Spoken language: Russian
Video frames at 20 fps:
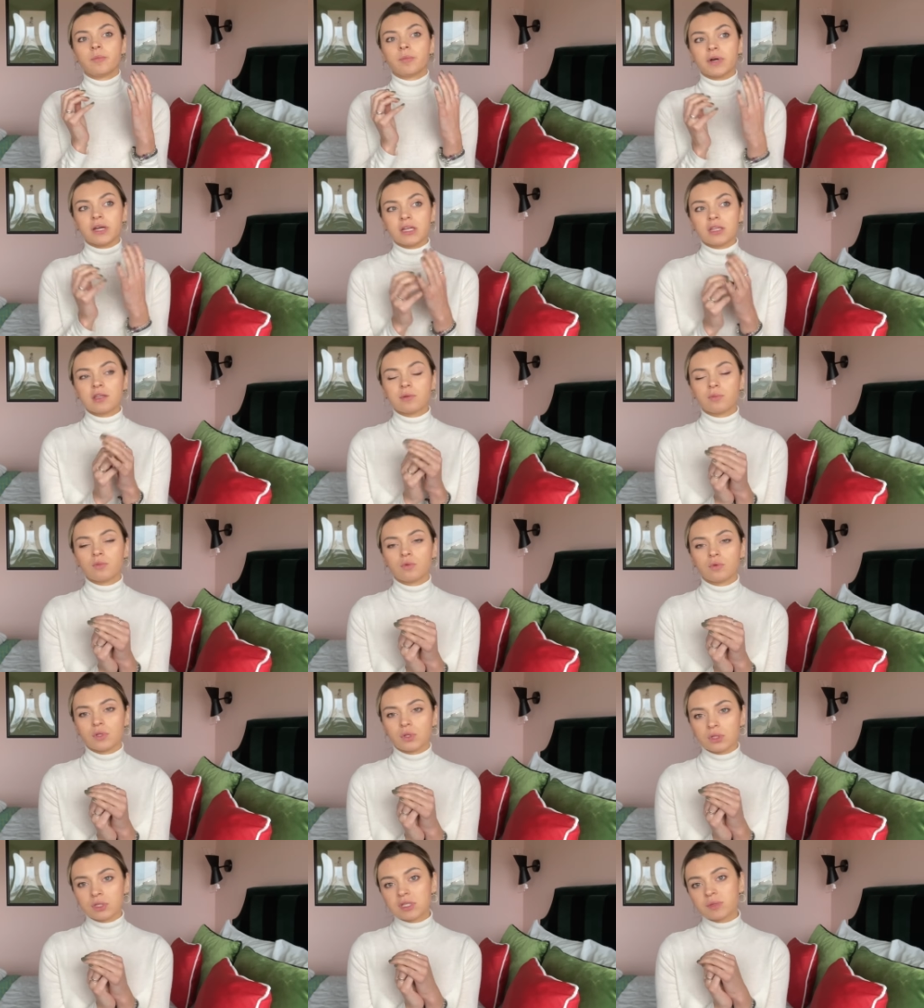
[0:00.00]
Поэтому
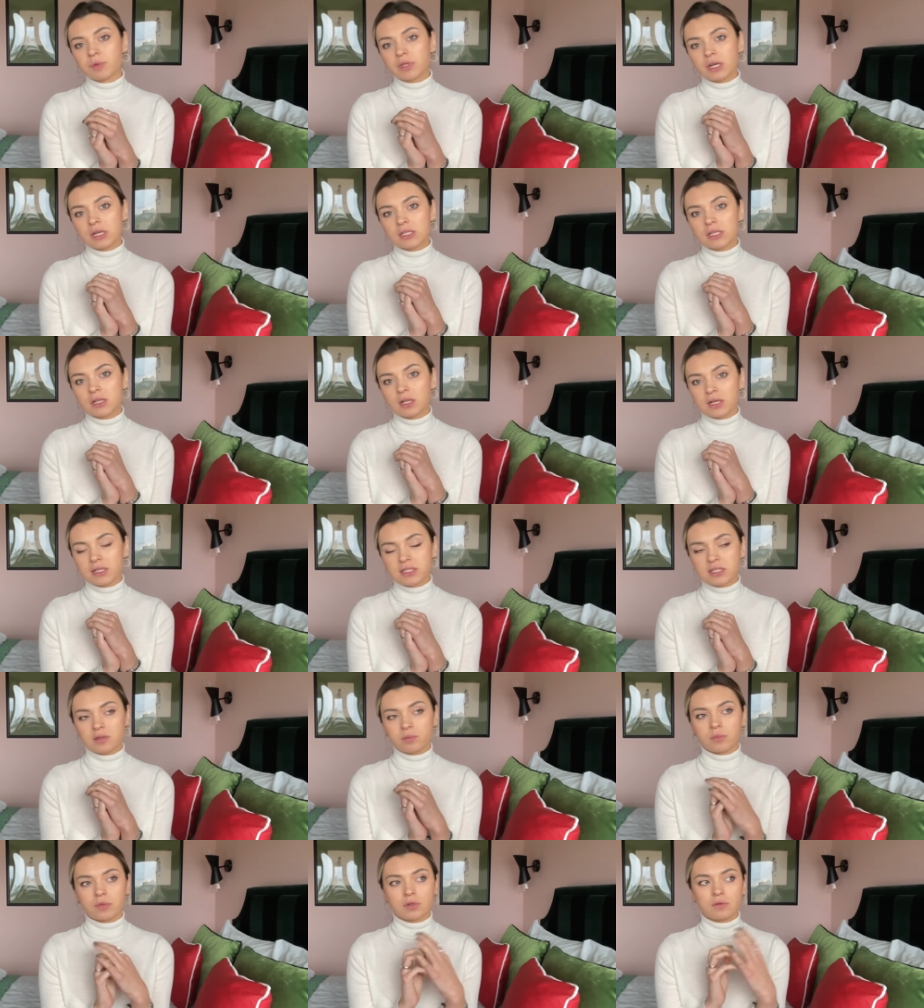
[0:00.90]
надо смотреть
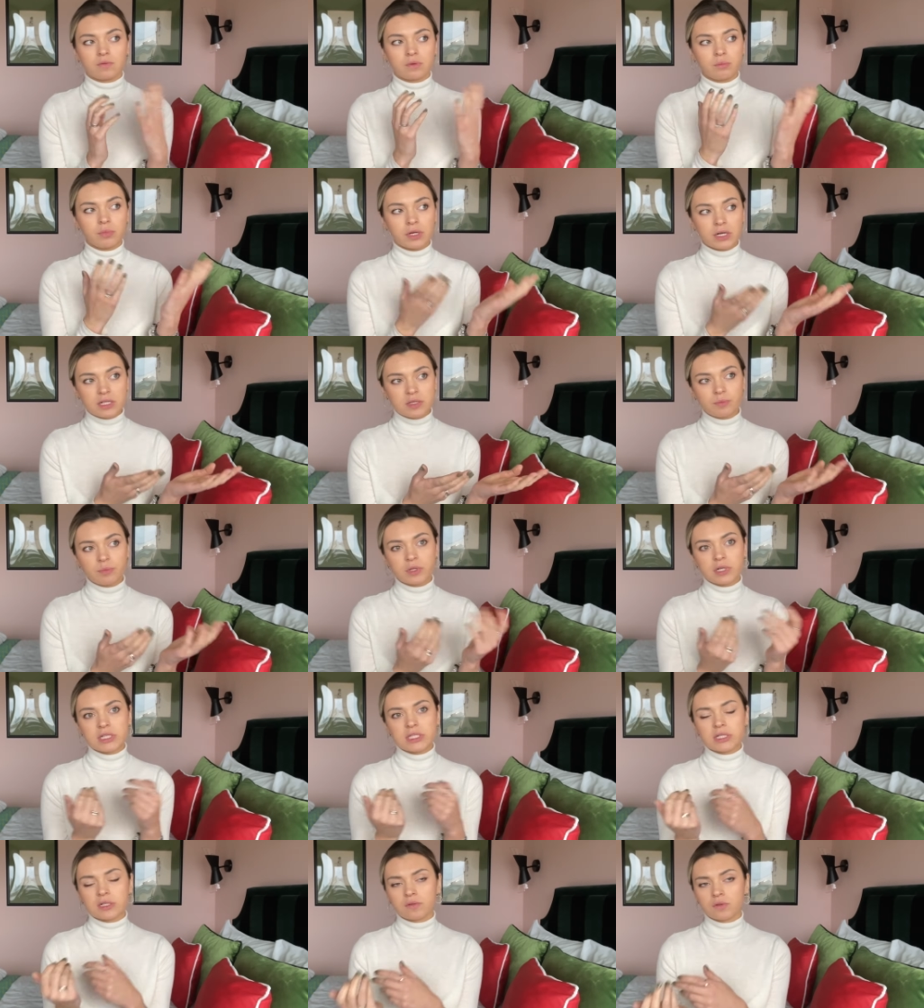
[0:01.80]
глазками, выбирать
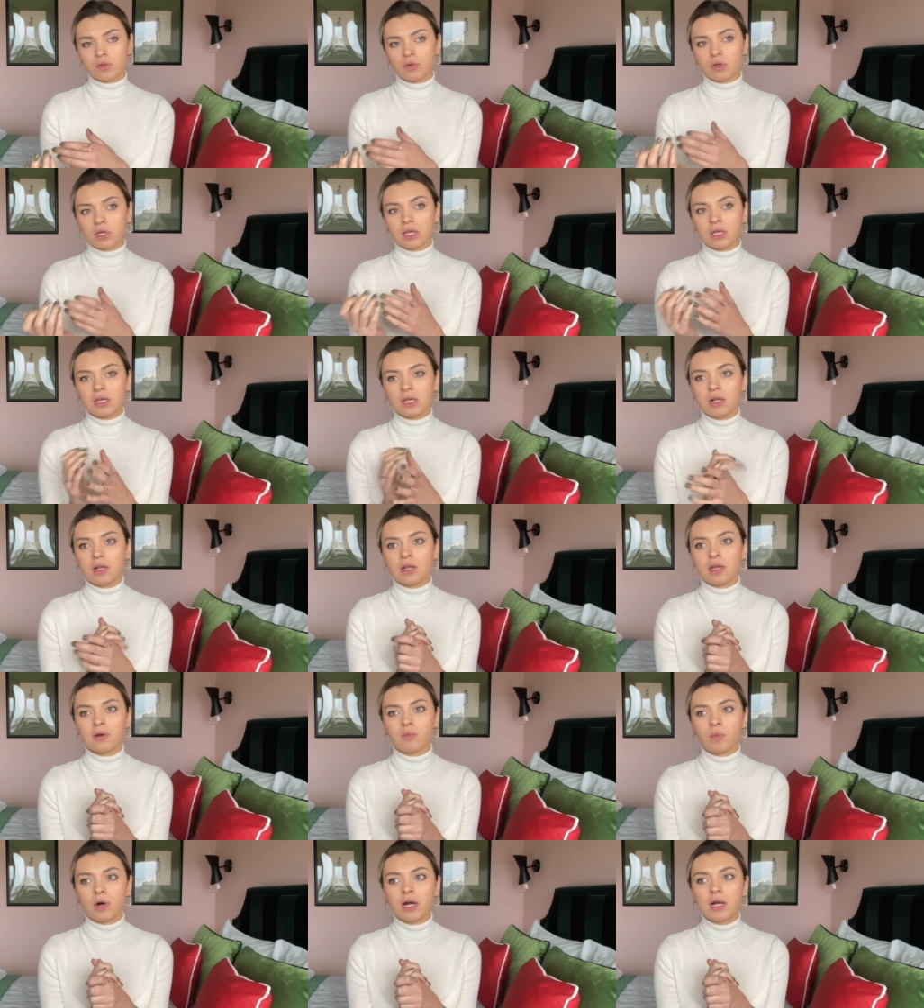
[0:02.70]
пластик в итоге
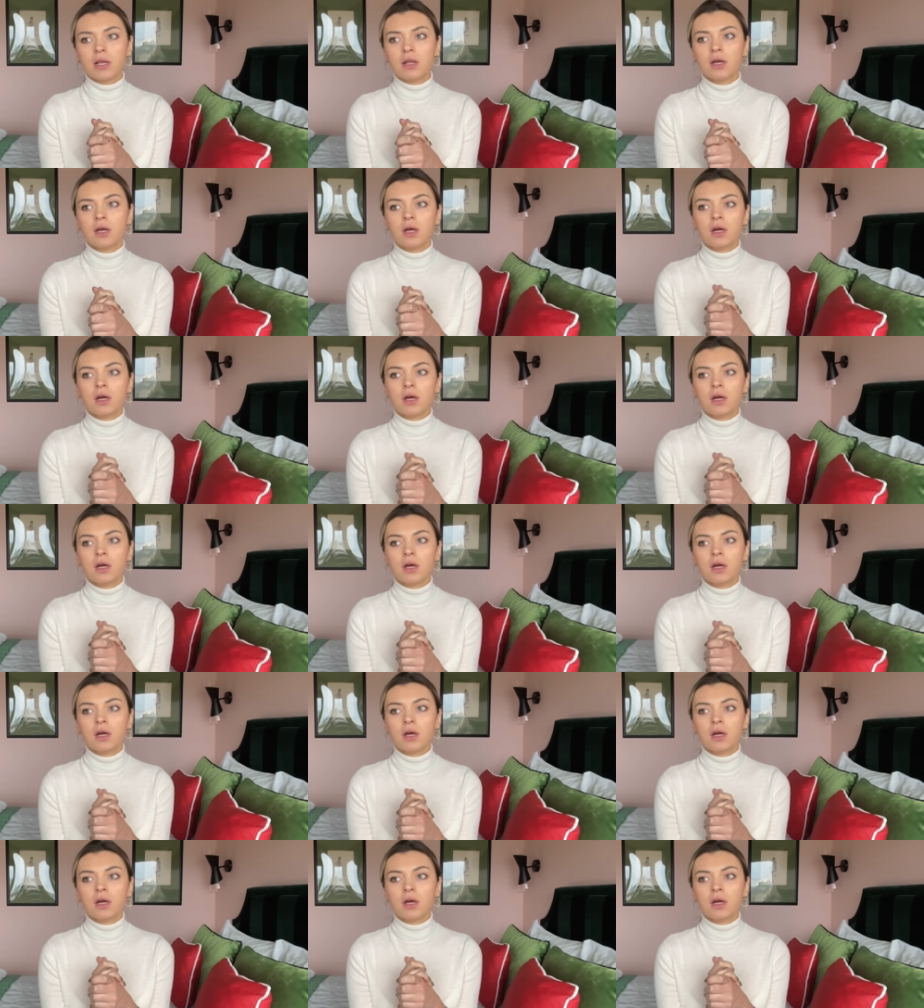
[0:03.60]
или эмаль